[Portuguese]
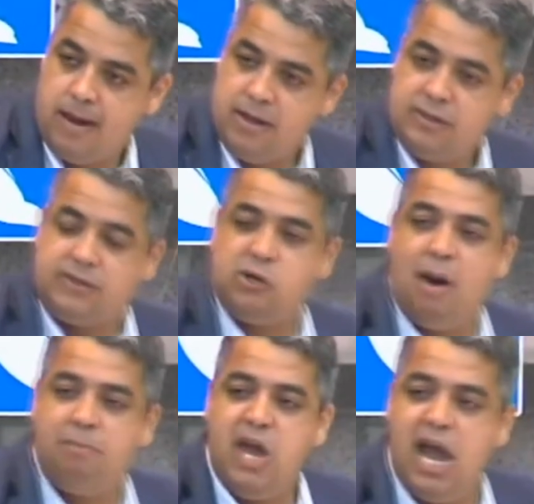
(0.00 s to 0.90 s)
Se o
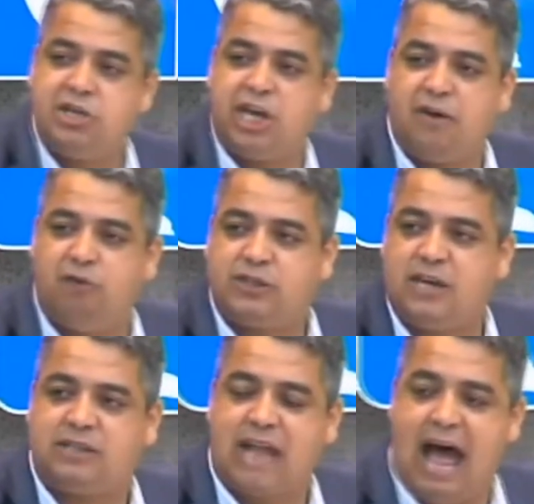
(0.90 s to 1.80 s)
ambiente em que você
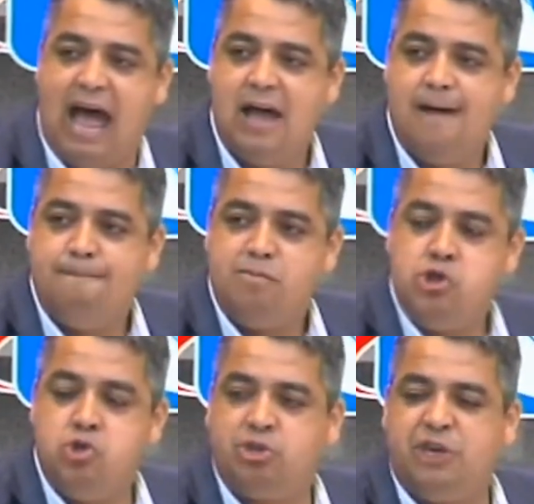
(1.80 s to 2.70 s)
está
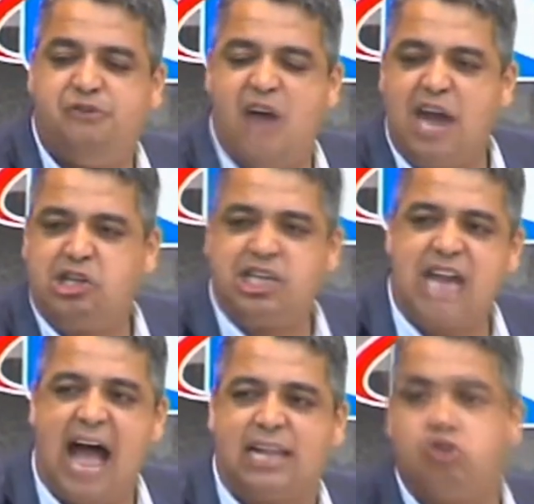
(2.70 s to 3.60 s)
não difere de
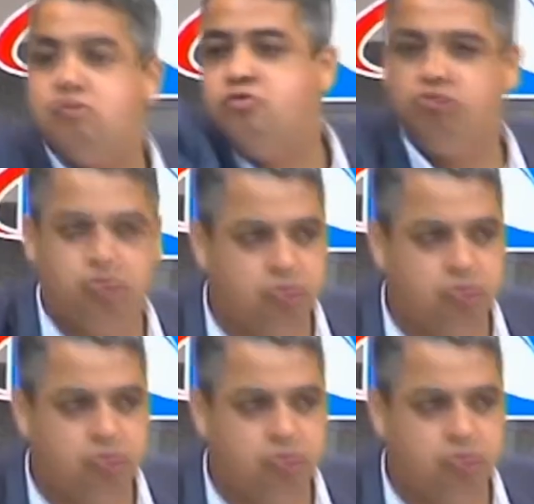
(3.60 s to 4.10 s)
nada do mundo.